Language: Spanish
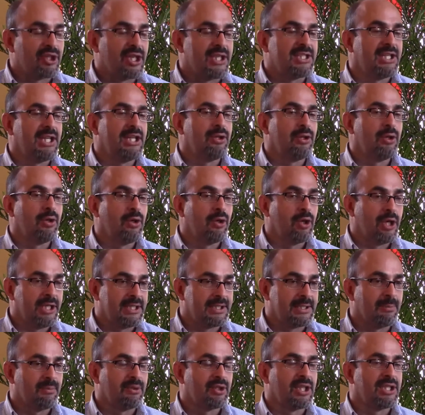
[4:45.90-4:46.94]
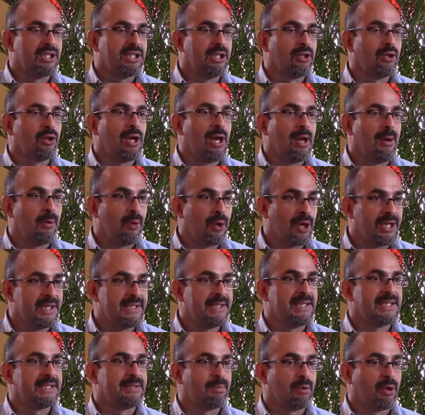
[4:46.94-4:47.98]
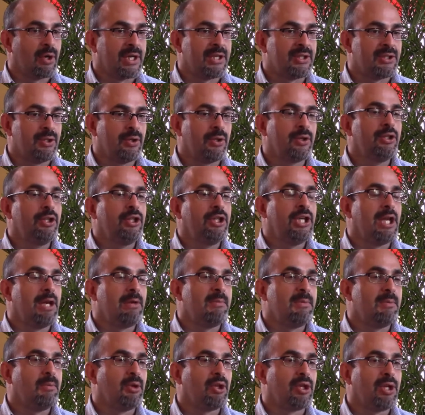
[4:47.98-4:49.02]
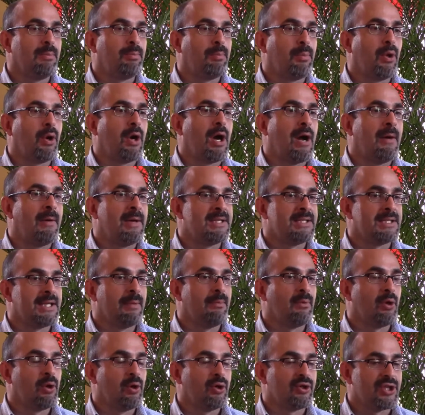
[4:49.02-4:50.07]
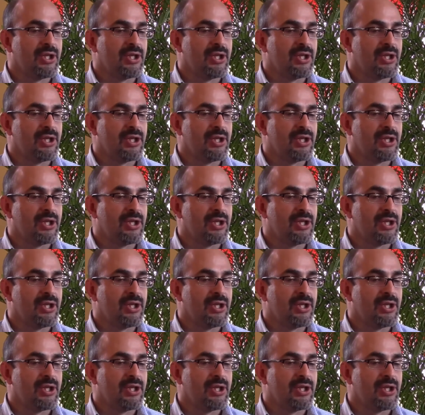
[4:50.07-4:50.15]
haciendo, estamos haciendo labores de exploración y al mismo tiempo avanzamos los